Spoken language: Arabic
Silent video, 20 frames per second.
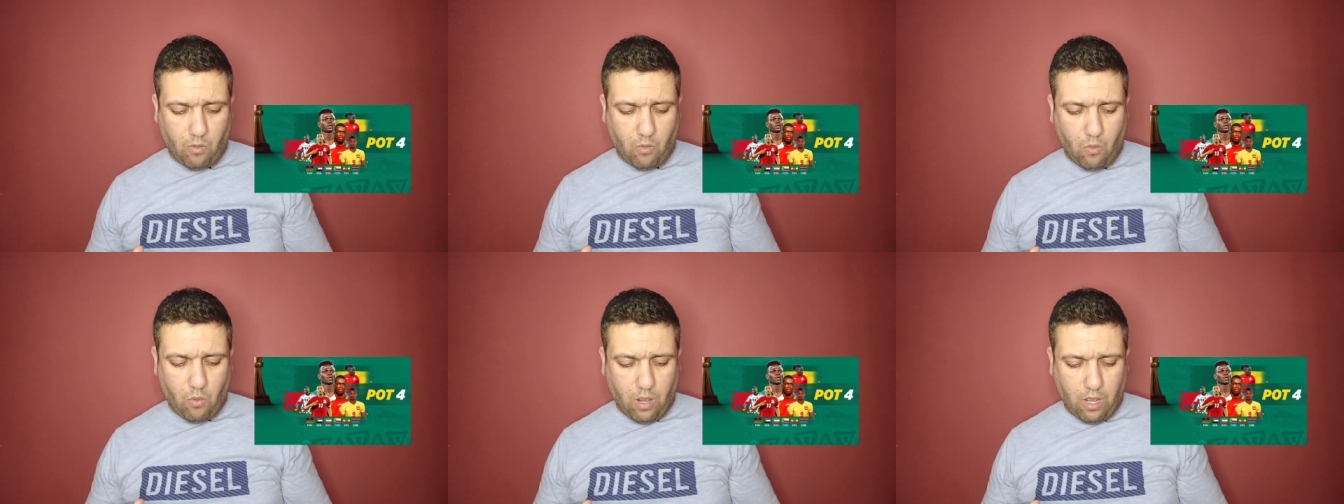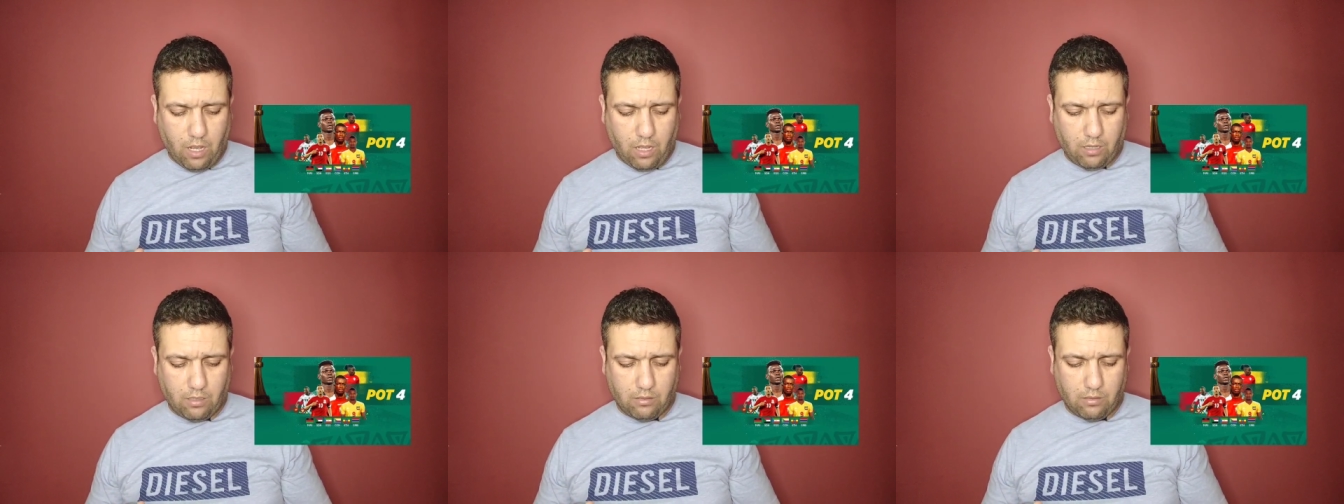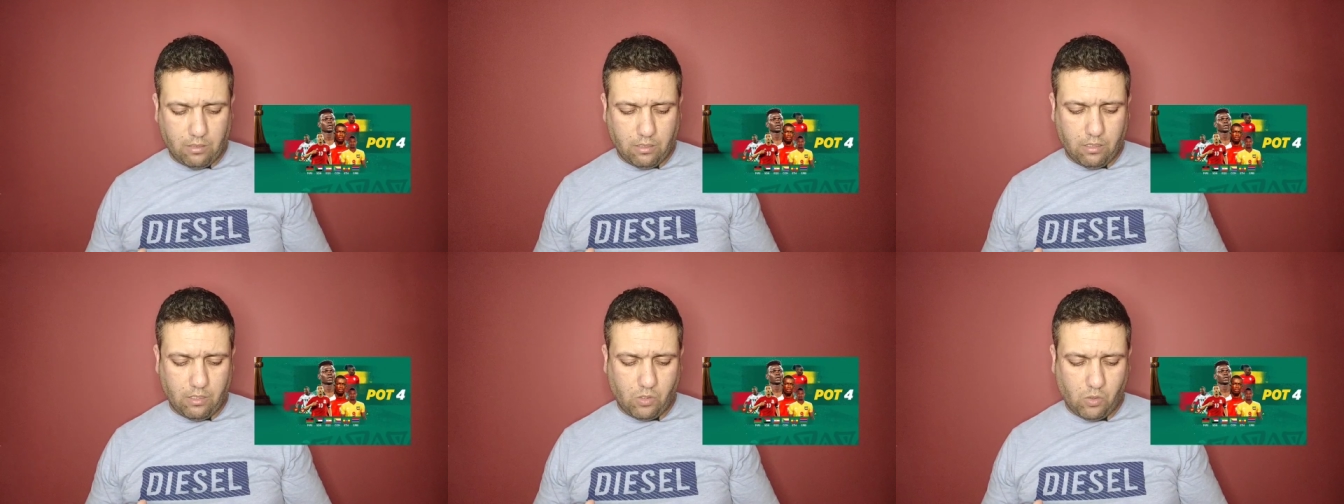
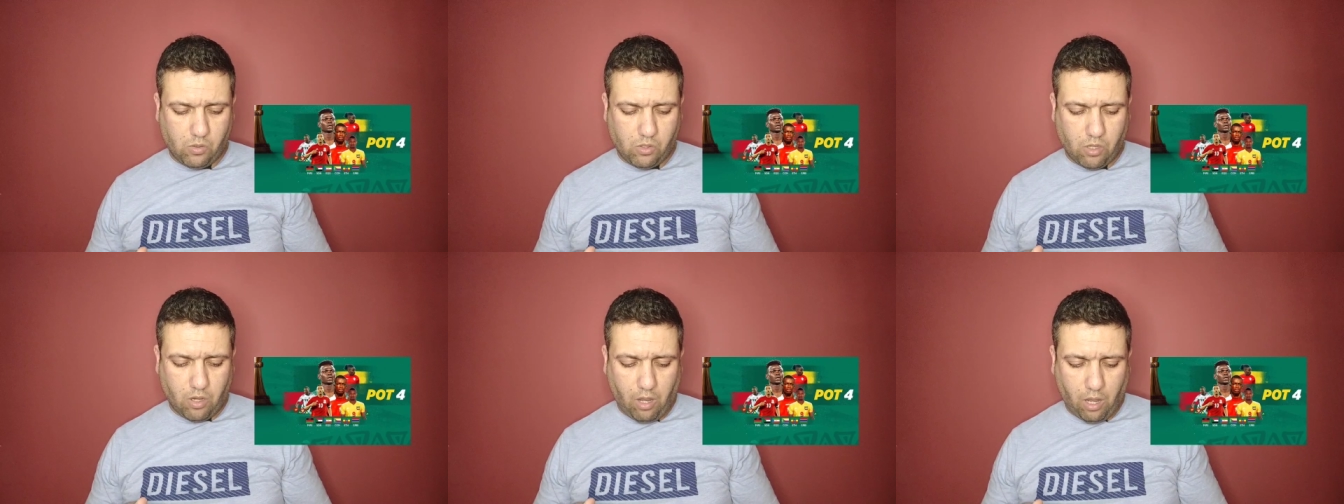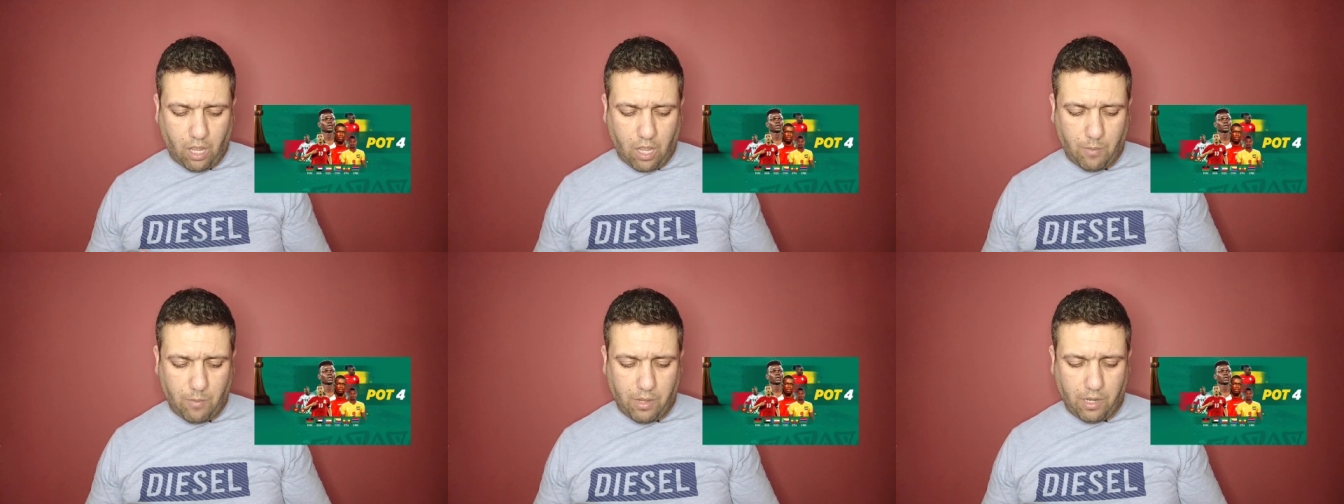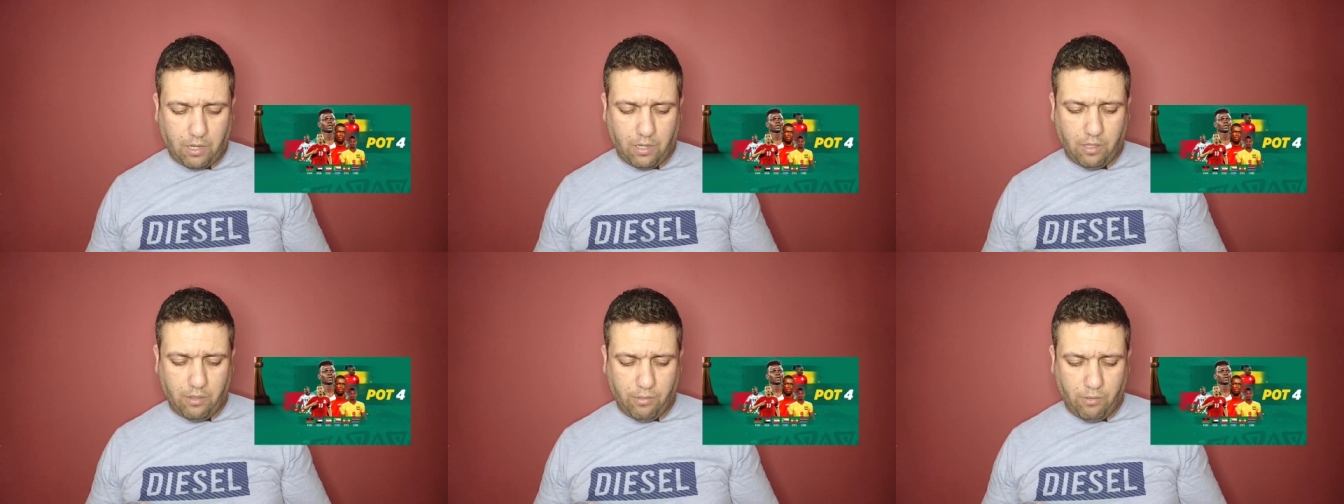وجزر آه،
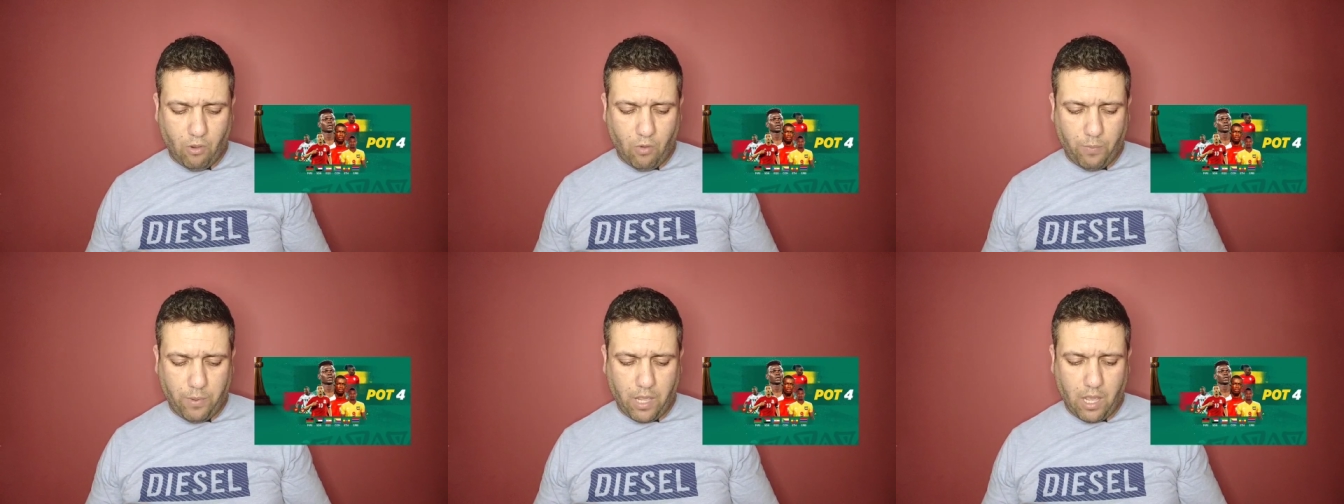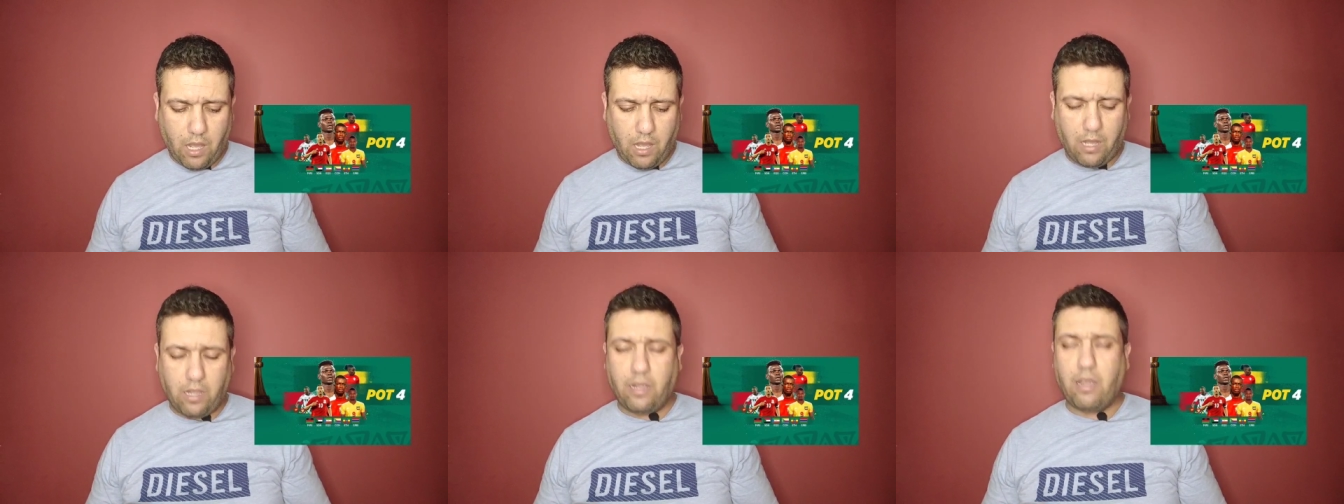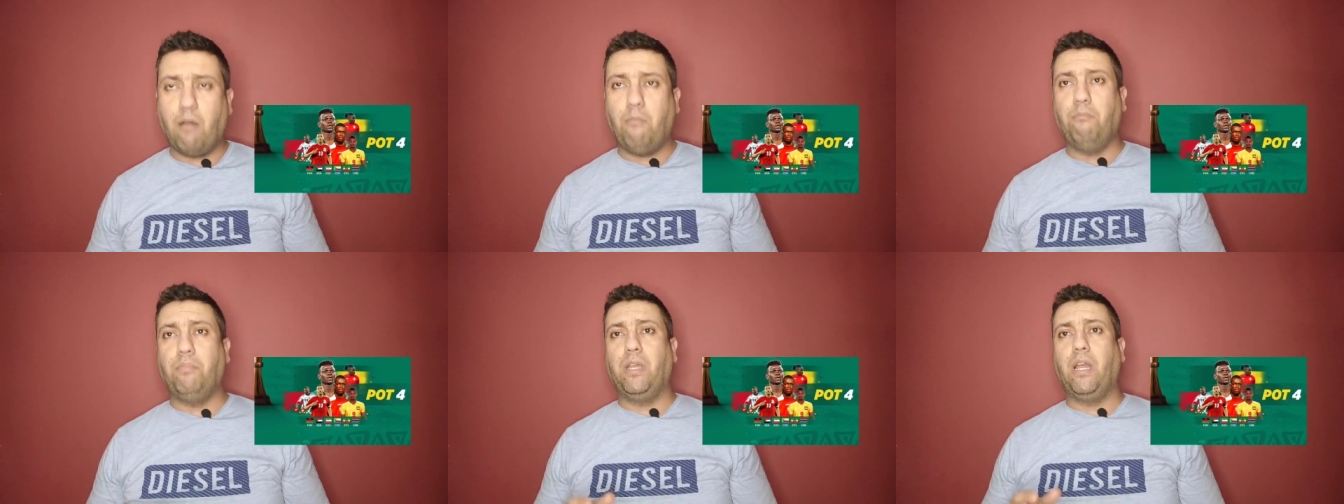القمر اثيوبيا
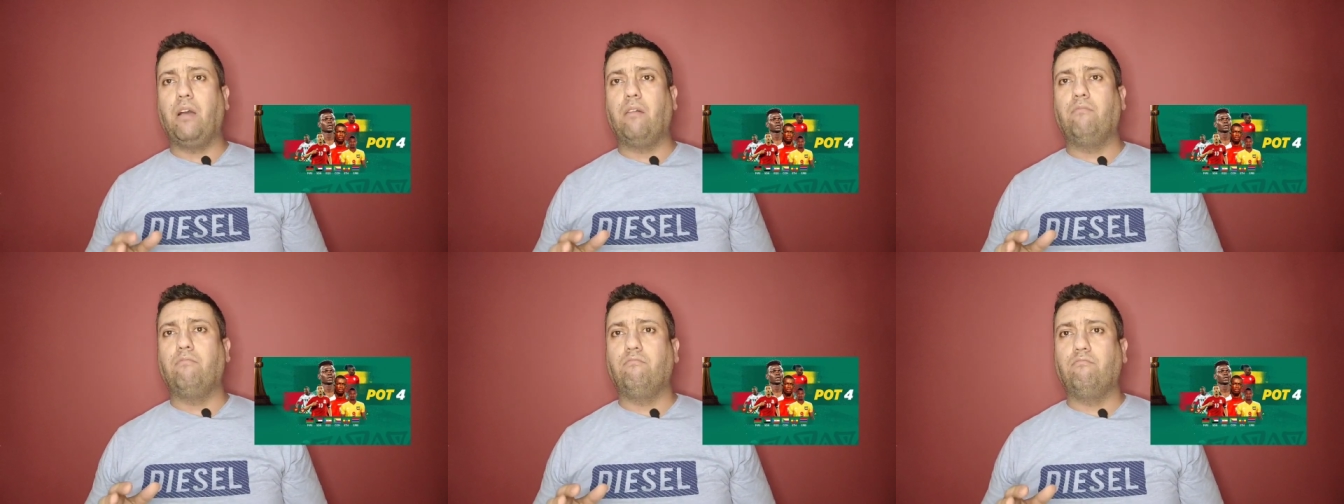غامبيا